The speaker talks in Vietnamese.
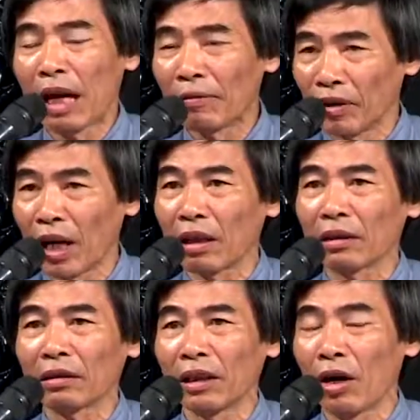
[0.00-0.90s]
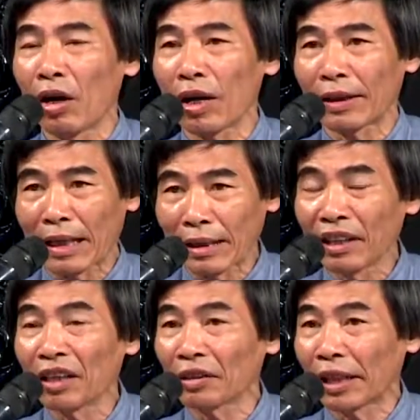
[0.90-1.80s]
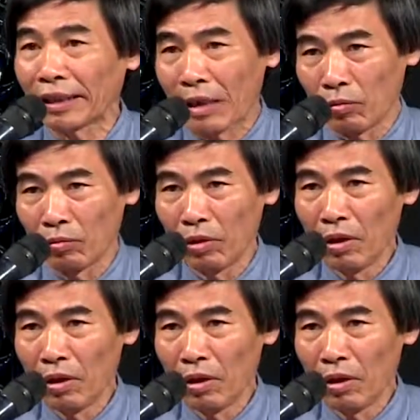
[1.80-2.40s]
làm vợ thì họ là tác nhân thành công,